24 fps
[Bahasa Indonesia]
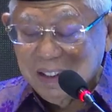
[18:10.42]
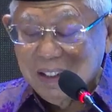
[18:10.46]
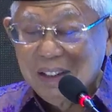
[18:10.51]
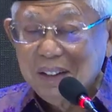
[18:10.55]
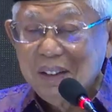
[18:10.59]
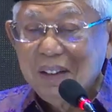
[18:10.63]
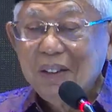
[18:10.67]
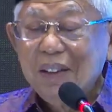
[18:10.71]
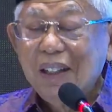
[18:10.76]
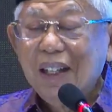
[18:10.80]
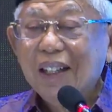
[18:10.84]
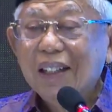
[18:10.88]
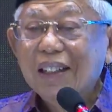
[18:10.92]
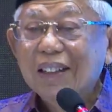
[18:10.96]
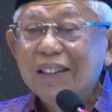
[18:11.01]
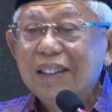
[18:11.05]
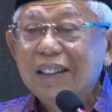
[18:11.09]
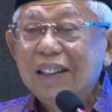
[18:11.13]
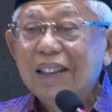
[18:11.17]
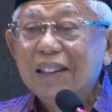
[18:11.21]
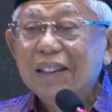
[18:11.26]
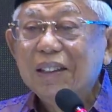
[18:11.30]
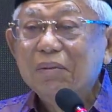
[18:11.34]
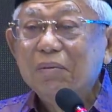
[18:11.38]
Itu yang
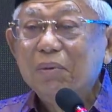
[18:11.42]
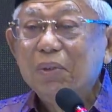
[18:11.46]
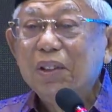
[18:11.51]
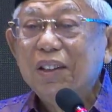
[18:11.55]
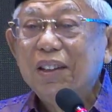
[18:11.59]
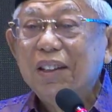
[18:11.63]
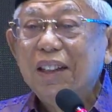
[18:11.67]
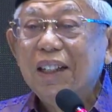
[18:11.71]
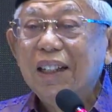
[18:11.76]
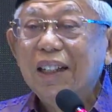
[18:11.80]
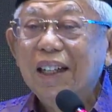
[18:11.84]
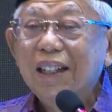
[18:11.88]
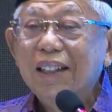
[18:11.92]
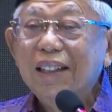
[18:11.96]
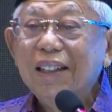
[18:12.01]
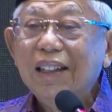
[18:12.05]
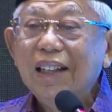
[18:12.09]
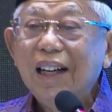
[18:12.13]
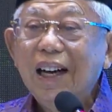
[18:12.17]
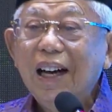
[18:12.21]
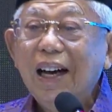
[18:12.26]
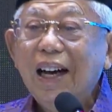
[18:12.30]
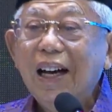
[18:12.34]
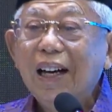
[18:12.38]
saya sebut dengan
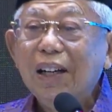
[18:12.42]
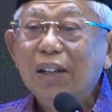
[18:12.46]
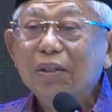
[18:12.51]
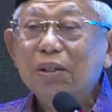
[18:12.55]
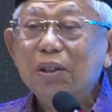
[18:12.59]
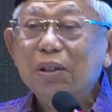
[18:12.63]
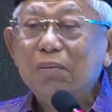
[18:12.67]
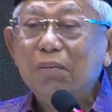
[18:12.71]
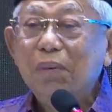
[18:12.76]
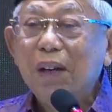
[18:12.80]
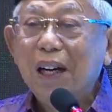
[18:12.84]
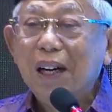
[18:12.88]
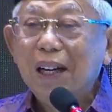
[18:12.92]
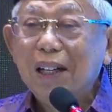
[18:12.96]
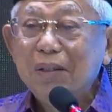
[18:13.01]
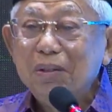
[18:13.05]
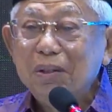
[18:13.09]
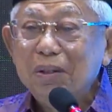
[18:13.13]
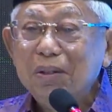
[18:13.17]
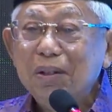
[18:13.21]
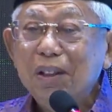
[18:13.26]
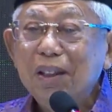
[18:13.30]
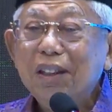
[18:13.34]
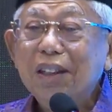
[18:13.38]
arus
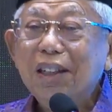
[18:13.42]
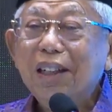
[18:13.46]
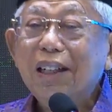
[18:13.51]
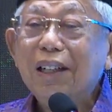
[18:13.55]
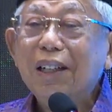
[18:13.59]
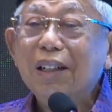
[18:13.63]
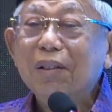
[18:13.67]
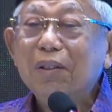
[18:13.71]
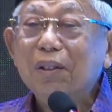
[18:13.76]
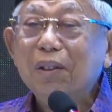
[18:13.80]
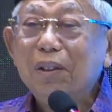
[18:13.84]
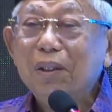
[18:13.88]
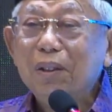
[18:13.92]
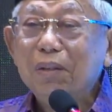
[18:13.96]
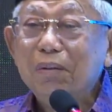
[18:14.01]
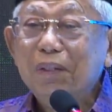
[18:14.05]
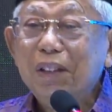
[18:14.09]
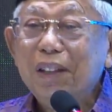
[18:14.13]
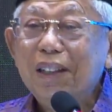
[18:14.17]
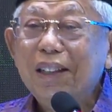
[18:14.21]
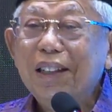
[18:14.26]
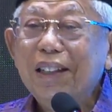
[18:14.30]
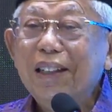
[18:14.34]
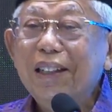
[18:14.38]
baru
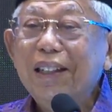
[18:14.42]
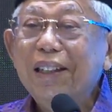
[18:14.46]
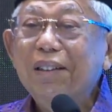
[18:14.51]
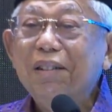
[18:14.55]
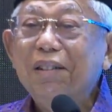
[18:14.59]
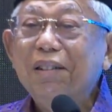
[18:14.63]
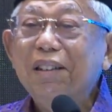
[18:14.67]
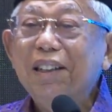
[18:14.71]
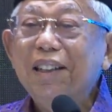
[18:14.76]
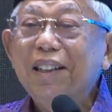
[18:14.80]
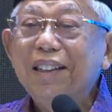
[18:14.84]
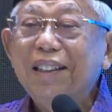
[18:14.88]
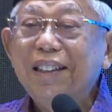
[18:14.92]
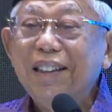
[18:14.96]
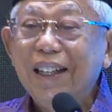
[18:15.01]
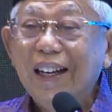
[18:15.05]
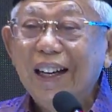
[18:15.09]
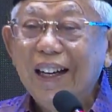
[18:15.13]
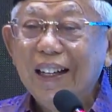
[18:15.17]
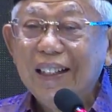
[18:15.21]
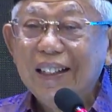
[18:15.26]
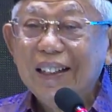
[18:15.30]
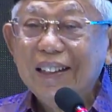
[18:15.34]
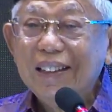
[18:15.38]
ekonomi
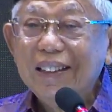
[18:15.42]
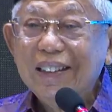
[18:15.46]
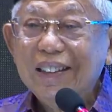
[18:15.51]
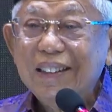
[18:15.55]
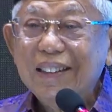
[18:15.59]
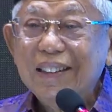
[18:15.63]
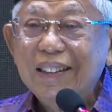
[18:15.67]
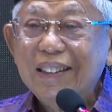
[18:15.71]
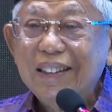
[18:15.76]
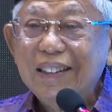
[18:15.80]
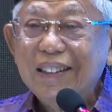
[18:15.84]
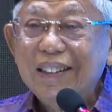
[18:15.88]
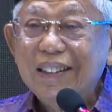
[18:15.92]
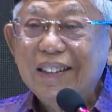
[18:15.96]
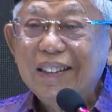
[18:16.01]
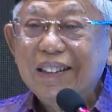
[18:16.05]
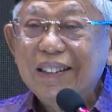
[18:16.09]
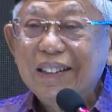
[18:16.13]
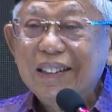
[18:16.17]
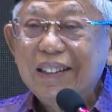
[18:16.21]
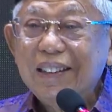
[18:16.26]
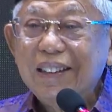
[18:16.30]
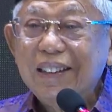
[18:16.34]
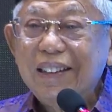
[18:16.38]
Indonesia.
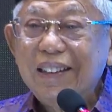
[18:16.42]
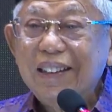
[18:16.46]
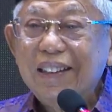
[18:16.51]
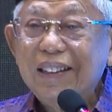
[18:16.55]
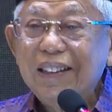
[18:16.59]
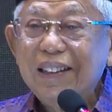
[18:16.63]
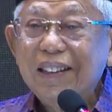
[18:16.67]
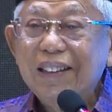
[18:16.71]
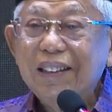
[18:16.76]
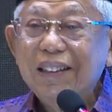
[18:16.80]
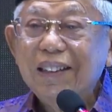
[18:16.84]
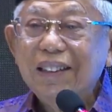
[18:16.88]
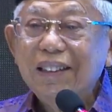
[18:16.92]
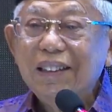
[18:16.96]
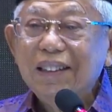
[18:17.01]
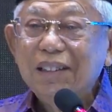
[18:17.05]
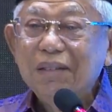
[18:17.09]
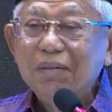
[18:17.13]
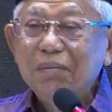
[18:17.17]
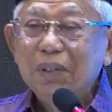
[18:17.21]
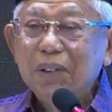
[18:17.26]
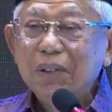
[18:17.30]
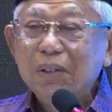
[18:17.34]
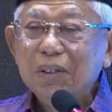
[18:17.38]
Jadi
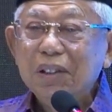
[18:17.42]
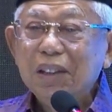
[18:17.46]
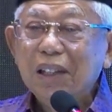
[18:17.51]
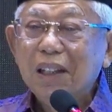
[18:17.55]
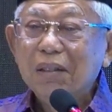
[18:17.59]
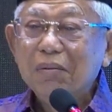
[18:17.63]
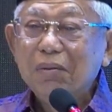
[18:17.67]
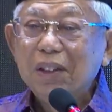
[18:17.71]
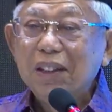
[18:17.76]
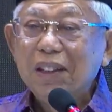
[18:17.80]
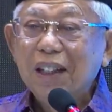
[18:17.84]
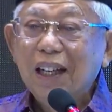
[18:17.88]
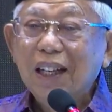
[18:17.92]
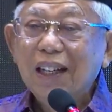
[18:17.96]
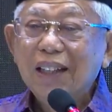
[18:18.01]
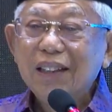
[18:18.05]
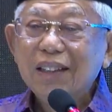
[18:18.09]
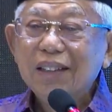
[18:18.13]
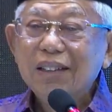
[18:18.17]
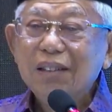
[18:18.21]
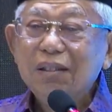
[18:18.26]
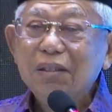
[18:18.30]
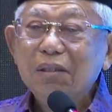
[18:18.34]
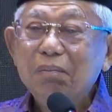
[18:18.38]
pengusaha besar
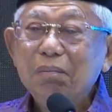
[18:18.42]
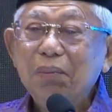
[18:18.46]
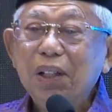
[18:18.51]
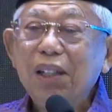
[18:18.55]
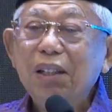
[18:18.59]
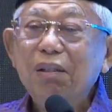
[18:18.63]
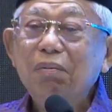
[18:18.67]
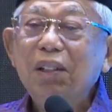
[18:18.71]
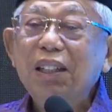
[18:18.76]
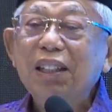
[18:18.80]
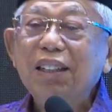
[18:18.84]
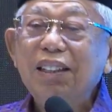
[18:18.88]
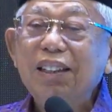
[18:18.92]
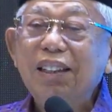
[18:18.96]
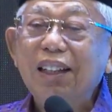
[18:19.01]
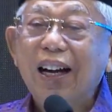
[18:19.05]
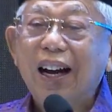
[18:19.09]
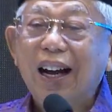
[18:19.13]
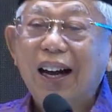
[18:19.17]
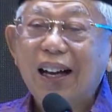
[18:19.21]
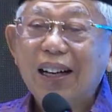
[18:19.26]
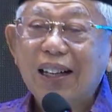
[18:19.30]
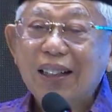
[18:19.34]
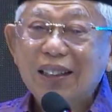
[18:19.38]
itu
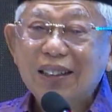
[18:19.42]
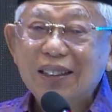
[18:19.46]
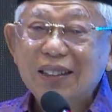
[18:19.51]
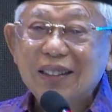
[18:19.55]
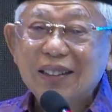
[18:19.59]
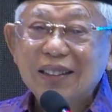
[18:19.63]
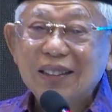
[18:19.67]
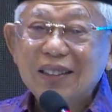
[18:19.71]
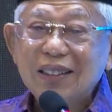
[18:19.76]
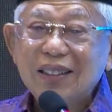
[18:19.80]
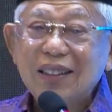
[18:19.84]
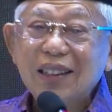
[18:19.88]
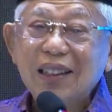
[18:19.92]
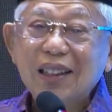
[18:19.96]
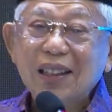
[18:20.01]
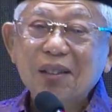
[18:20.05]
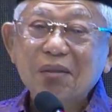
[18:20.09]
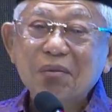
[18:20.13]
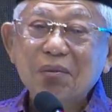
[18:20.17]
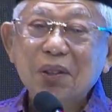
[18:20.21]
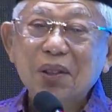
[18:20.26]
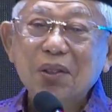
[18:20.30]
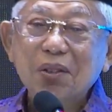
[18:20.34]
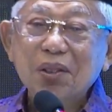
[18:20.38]
bermitra
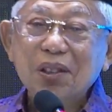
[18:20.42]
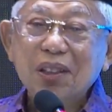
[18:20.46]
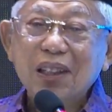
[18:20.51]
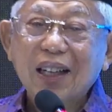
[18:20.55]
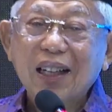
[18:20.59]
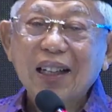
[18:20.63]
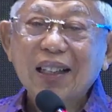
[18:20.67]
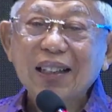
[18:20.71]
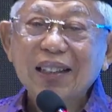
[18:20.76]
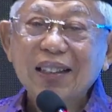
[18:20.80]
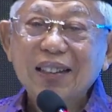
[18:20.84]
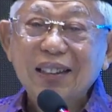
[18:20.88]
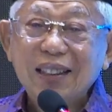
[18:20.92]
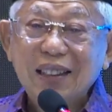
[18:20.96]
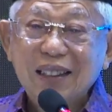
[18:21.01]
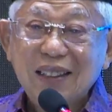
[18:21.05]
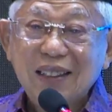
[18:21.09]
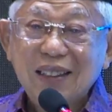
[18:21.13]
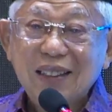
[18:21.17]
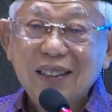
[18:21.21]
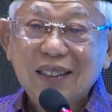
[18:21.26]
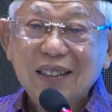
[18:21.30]
dengan pengusaha kecil.